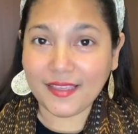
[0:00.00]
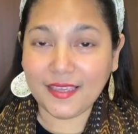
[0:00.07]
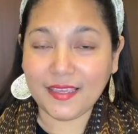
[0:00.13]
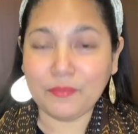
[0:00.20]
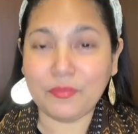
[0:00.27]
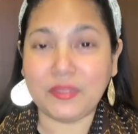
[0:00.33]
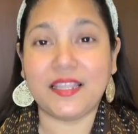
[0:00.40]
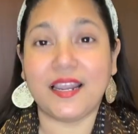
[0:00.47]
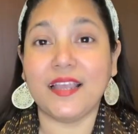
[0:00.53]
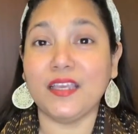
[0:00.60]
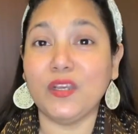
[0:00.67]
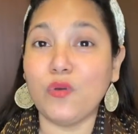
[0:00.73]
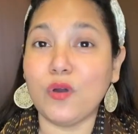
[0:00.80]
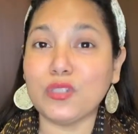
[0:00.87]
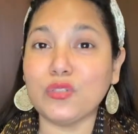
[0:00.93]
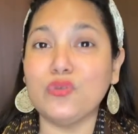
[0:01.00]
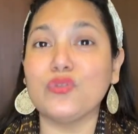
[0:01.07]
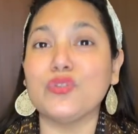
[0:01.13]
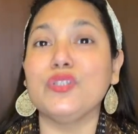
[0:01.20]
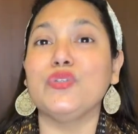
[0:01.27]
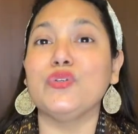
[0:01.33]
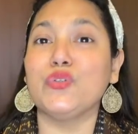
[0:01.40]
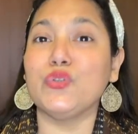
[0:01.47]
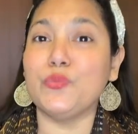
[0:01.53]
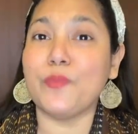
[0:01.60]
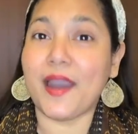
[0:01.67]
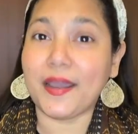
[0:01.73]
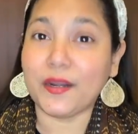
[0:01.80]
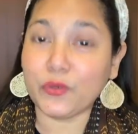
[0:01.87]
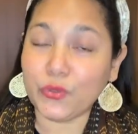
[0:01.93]
bentar lagi gue harus ngurusin cucu
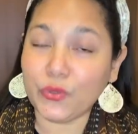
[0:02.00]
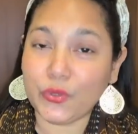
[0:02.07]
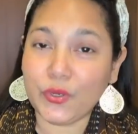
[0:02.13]
baru.